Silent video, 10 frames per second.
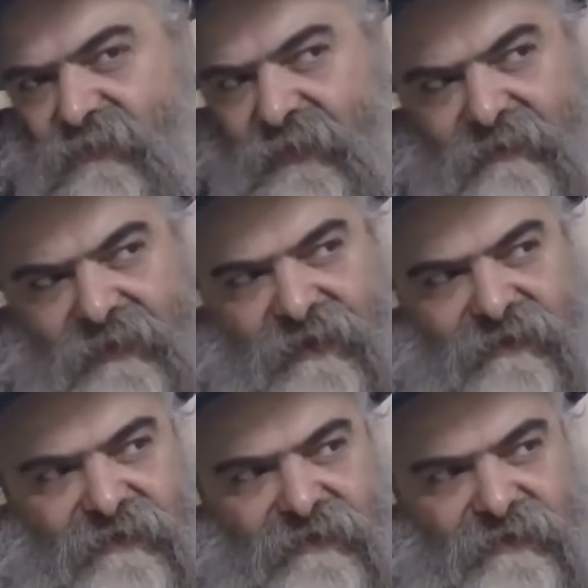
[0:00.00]
au Mahamar,
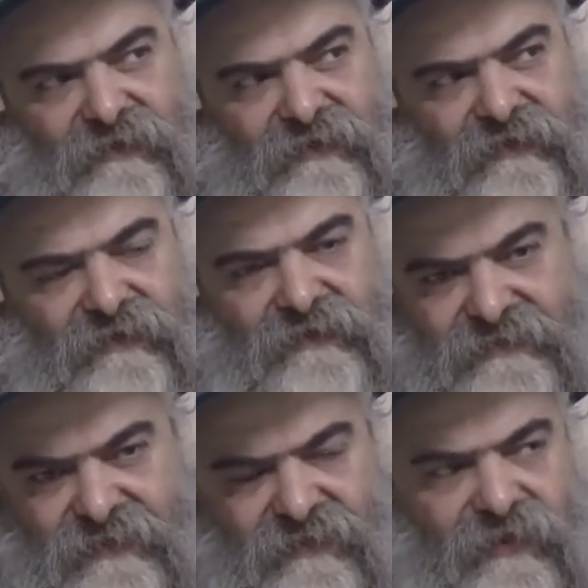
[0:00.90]

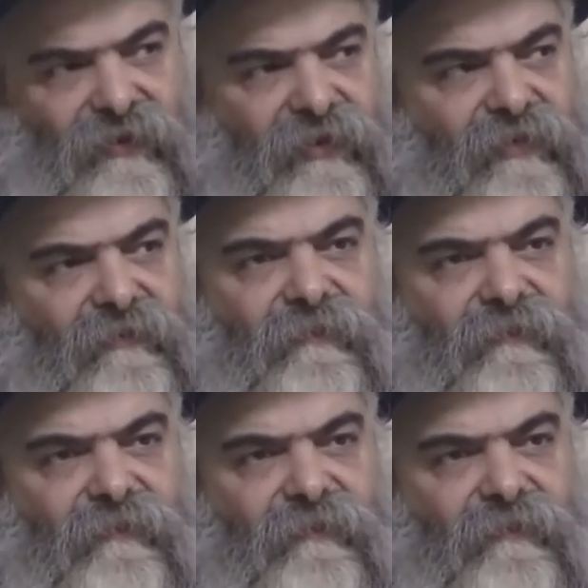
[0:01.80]
c'est une erreur.